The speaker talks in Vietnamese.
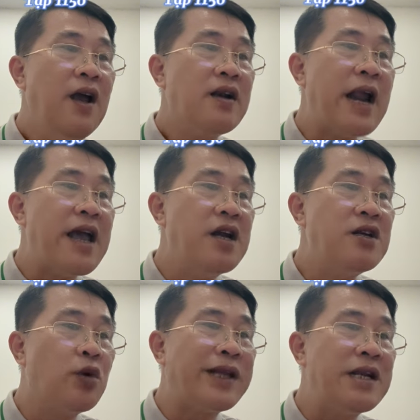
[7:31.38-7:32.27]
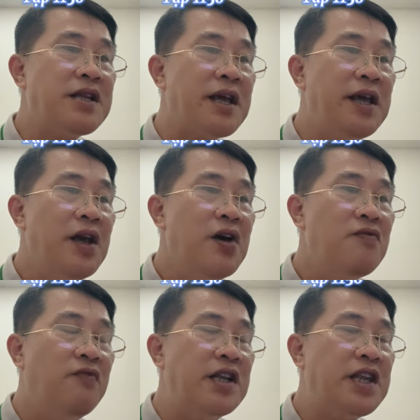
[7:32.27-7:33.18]
Đại ân của thánh thể
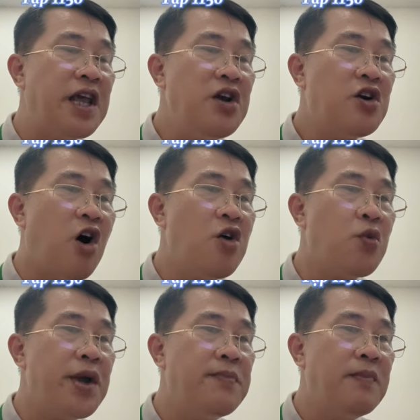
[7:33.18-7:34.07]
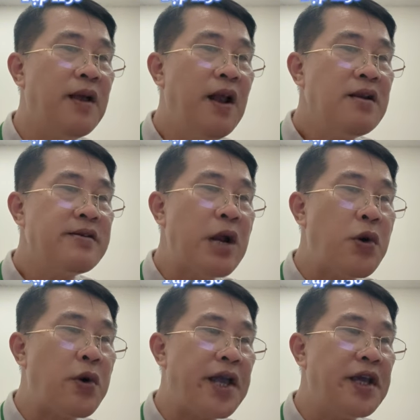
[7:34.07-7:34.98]
vẫn thế khó quên, nét
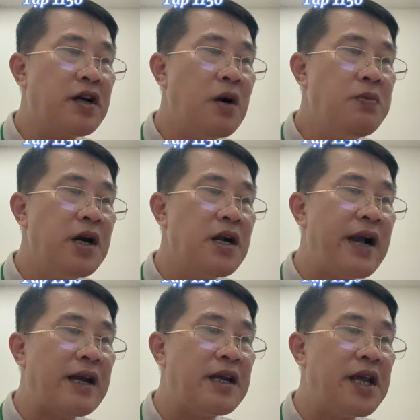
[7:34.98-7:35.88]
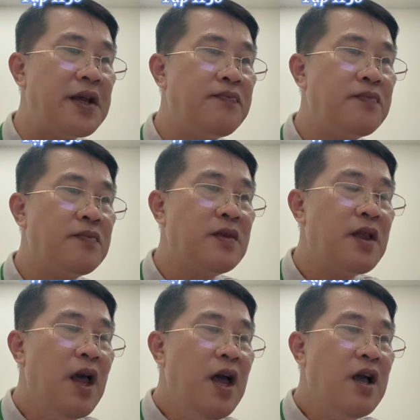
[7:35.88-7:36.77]
đầu gầy không ngừng gạt lệ.
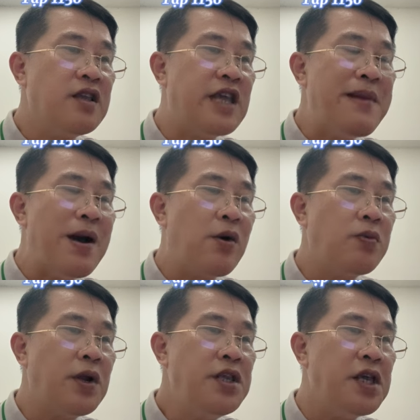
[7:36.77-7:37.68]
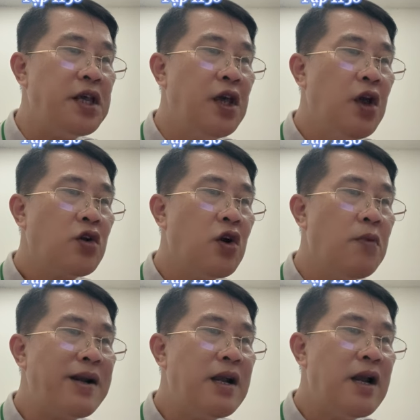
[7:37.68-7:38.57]
Diệp nào không nói gì, đôi
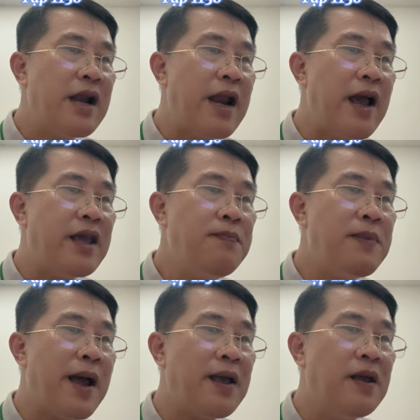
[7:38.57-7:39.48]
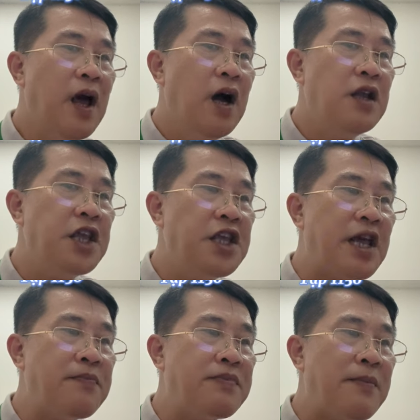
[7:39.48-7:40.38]
mắt lại là hiếp lại, nhìn
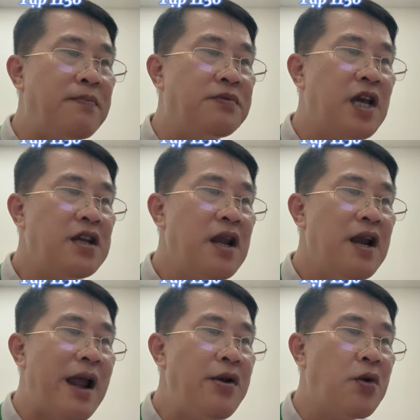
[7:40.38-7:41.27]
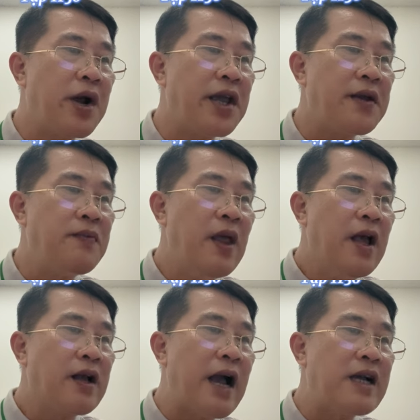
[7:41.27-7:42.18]
chằm chằm chết lá đầu gầy,
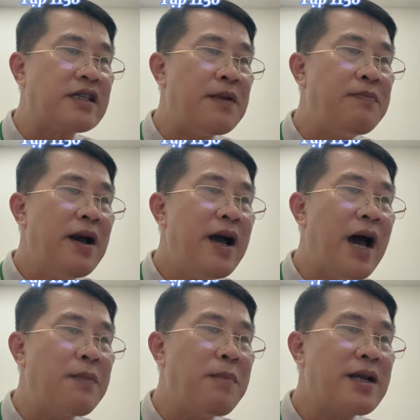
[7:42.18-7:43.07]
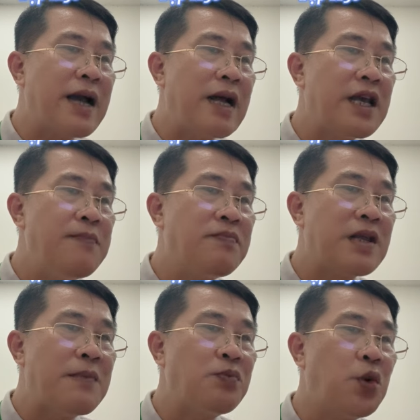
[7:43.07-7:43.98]
càng xem ánh mắt càng thêm
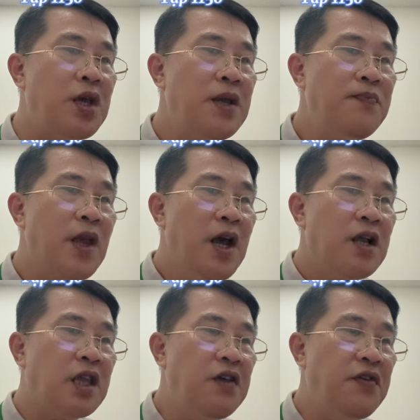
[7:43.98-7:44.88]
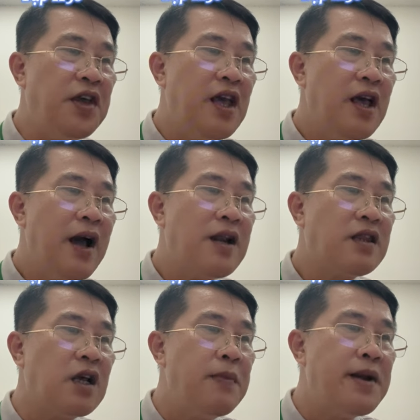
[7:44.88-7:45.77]
thâm thúy, chỉ vì ăn
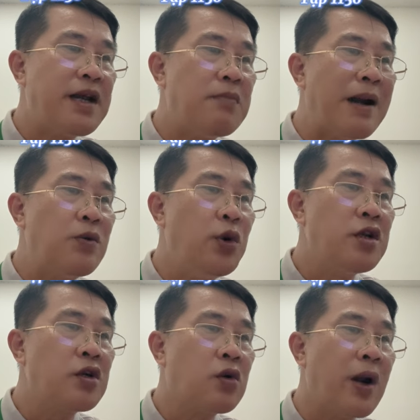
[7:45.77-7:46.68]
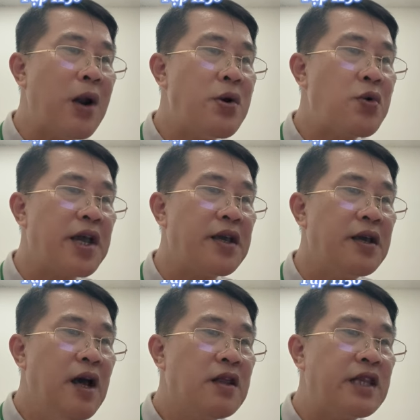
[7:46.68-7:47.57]
từ bên trong bản nguyên của lão đầu gầy
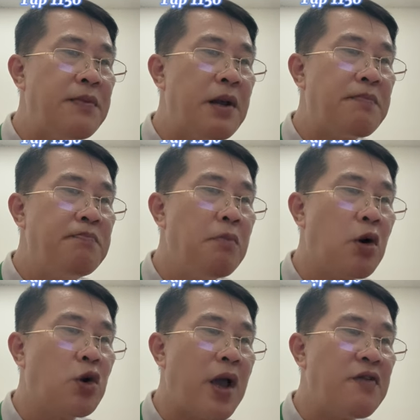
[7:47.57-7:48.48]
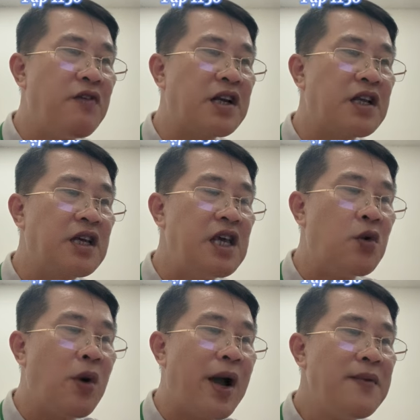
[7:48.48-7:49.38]
tìm được một loại vật kỳ
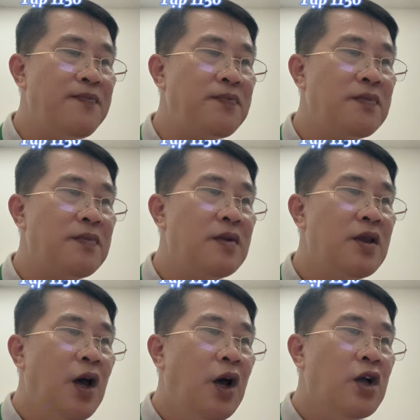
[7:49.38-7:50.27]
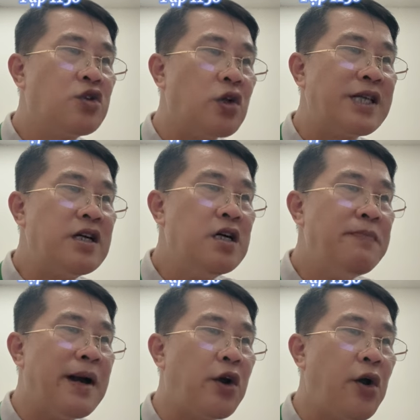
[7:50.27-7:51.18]
quái. Chuẩn xác hơn
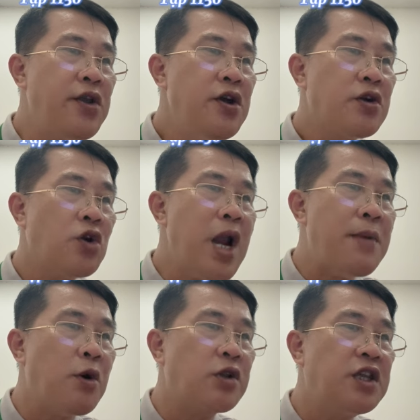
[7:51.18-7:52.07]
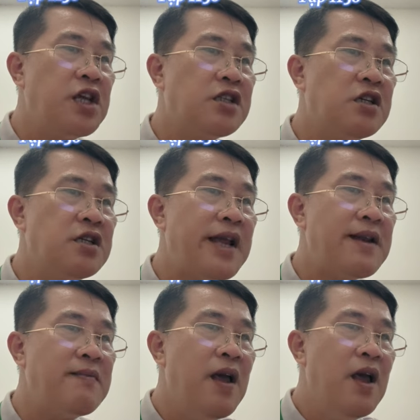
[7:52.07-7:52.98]
mà nói, đó là một tia xương
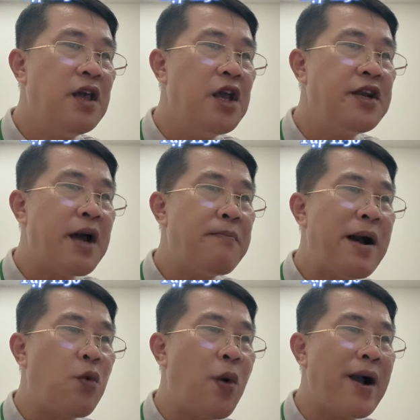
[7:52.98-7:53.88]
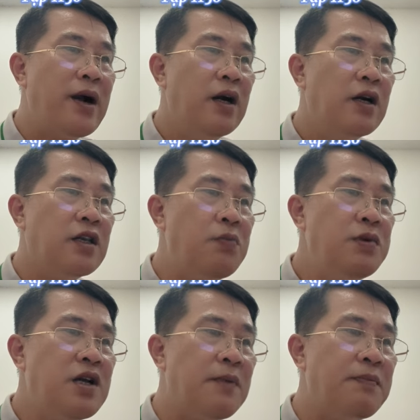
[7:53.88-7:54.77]
đen hiện ra ma quang giống như
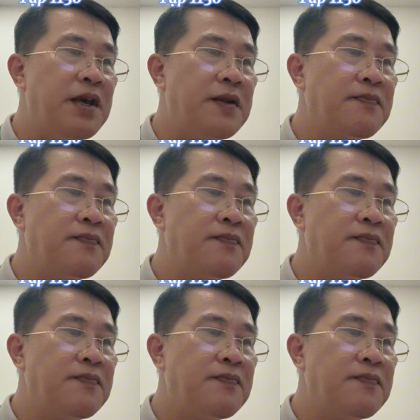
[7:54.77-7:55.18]
ngầm hiện.